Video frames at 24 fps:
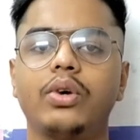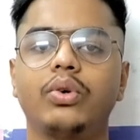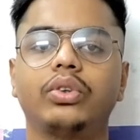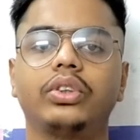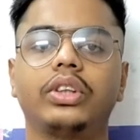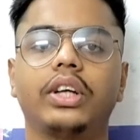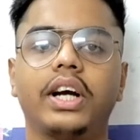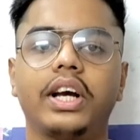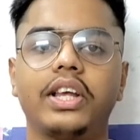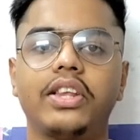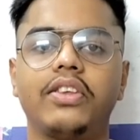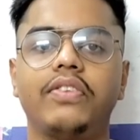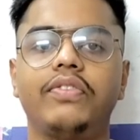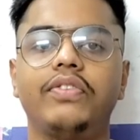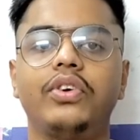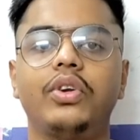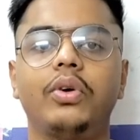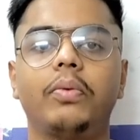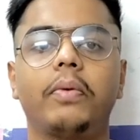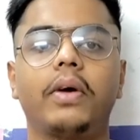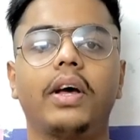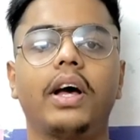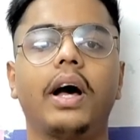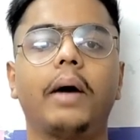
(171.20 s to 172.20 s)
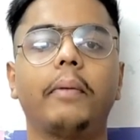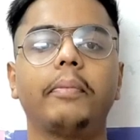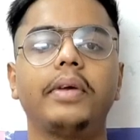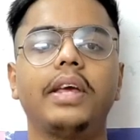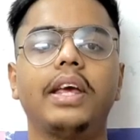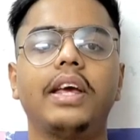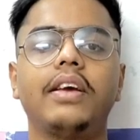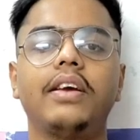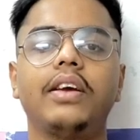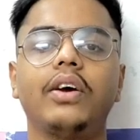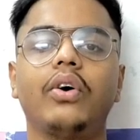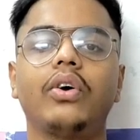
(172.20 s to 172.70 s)
यही कुछ था गाइज इस वीडियो में अब
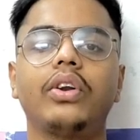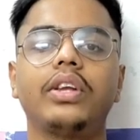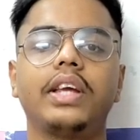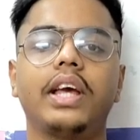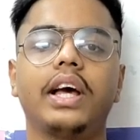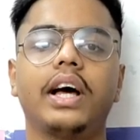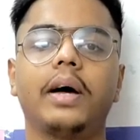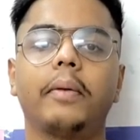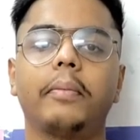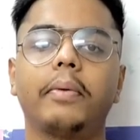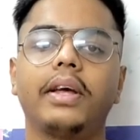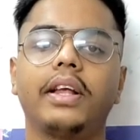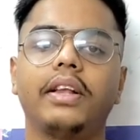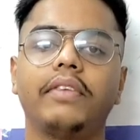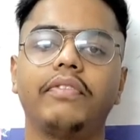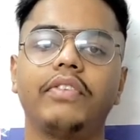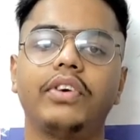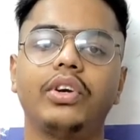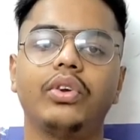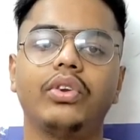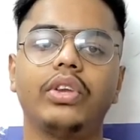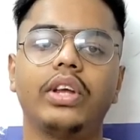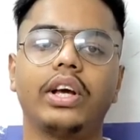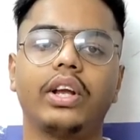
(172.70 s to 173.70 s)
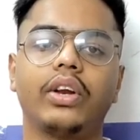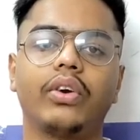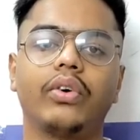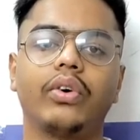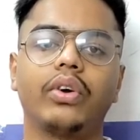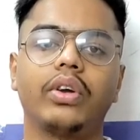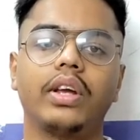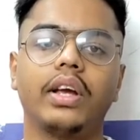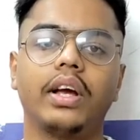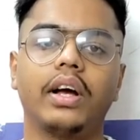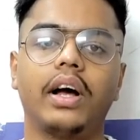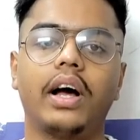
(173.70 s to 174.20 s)
ये और यहाँ पे वीडियो देख
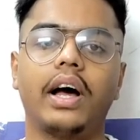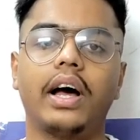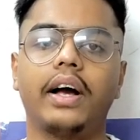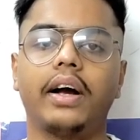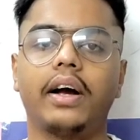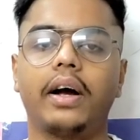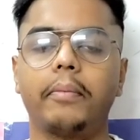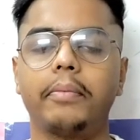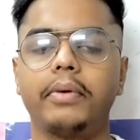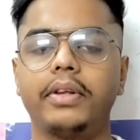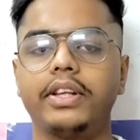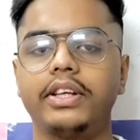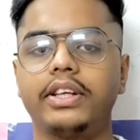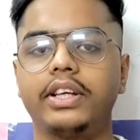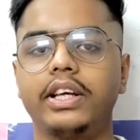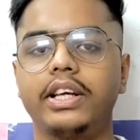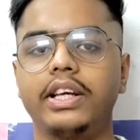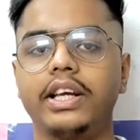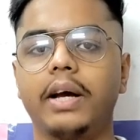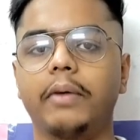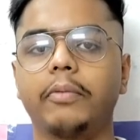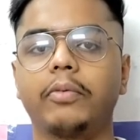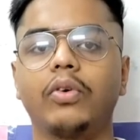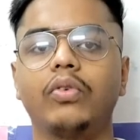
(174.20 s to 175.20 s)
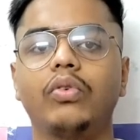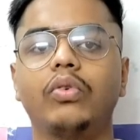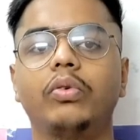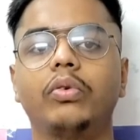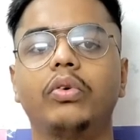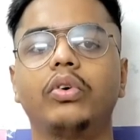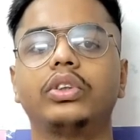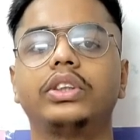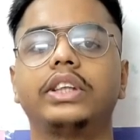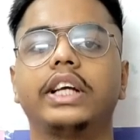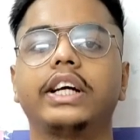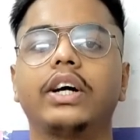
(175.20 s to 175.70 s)
रहे हो अभी दिखेंगे आपको
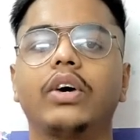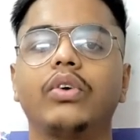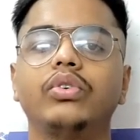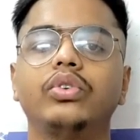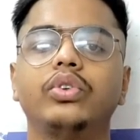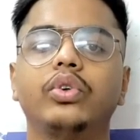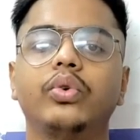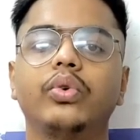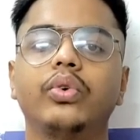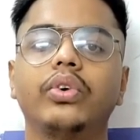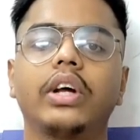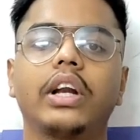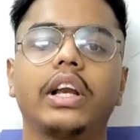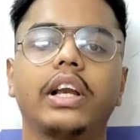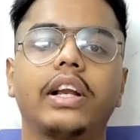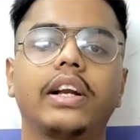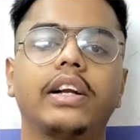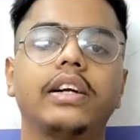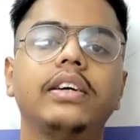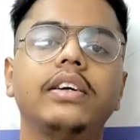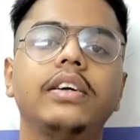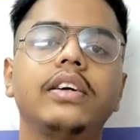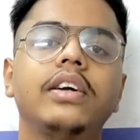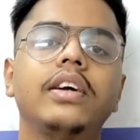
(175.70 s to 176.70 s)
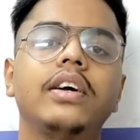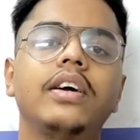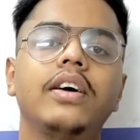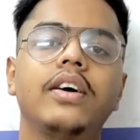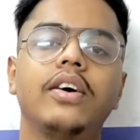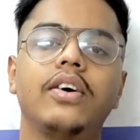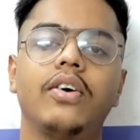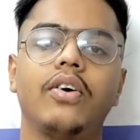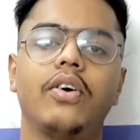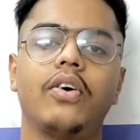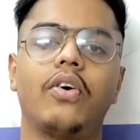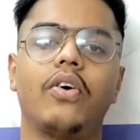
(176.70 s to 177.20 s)
उनको चेकआउट जरूर कर लेना
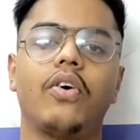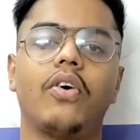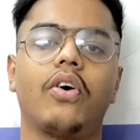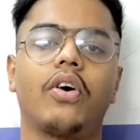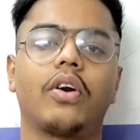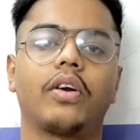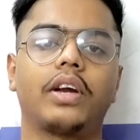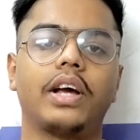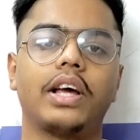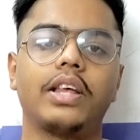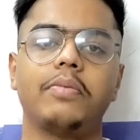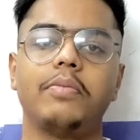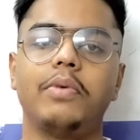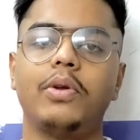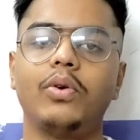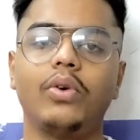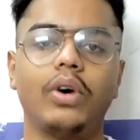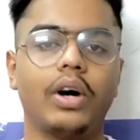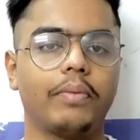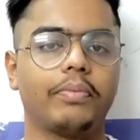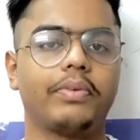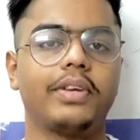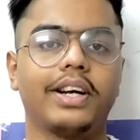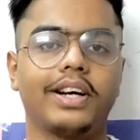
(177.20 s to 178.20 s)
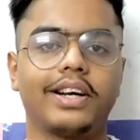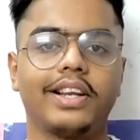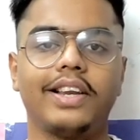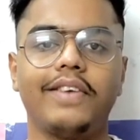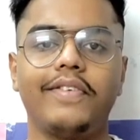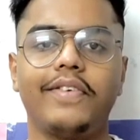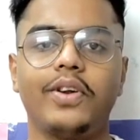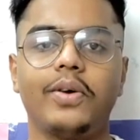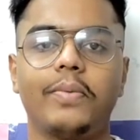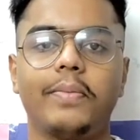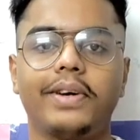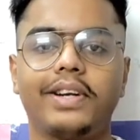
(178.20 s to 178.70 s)
और गाइज मिलूंगा आपसे
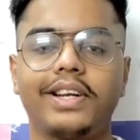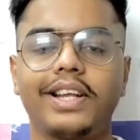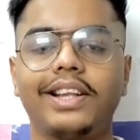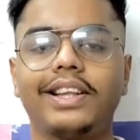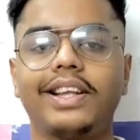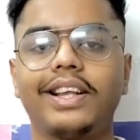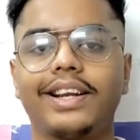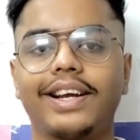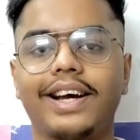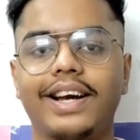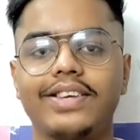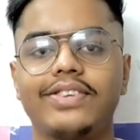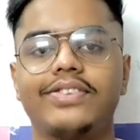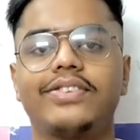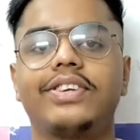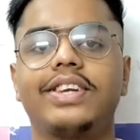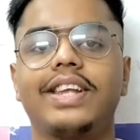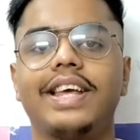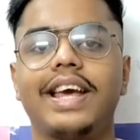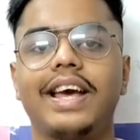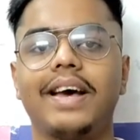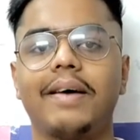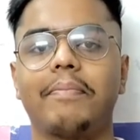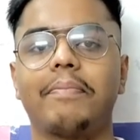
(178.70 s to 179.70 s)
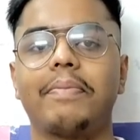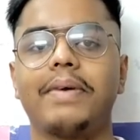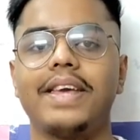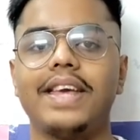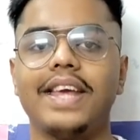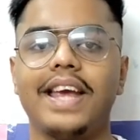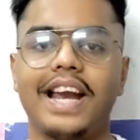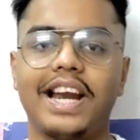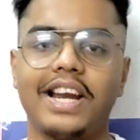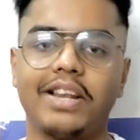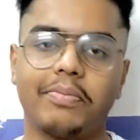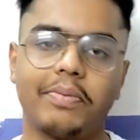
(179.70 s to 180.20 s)
अगली वीडियो में टिल देन गाइज स्टे
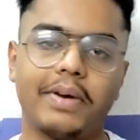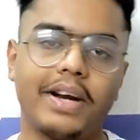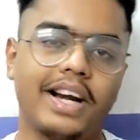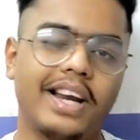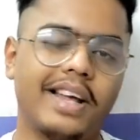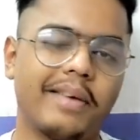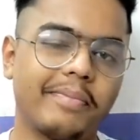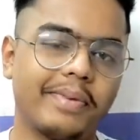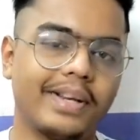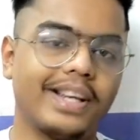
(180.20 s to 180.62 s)
हैप्पी एंड स्प्रेड